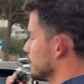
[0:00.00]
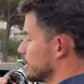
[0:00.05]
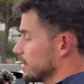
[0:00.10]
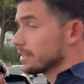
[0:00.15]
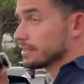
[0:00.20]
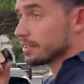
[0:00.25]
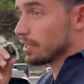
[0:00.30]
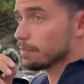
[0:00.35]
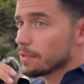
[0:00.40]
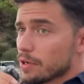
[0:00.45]
A gente
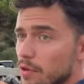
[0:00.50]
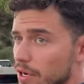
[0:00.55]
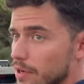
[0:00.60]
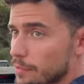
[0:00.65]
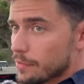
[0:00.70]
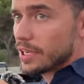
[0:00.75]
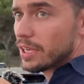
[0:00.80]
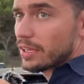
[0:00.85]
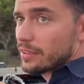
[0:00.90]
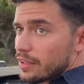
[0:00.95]
nem sabe o
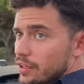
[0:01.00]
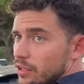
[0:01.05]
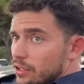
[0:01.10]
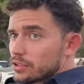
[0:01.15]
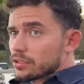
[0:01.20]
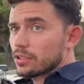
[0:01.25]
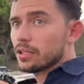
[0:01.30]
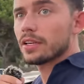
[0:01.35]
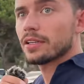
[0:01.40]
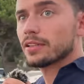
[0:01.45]
caminho até ao
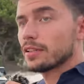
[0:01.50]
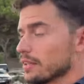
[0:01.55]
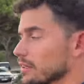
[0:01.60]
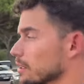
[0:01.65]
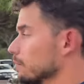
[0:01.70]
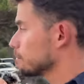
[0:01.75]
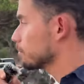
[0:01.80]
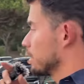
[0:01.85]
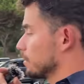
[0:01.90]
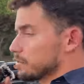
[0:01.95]
restaurante, é
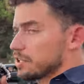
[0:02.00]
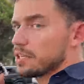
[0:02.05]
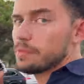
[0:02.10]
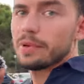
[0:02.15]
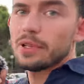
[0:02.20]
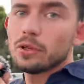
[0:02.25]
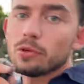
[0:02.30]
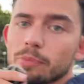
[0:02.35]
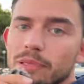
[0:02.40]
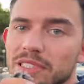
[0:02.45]
tipo, temos que ir pelo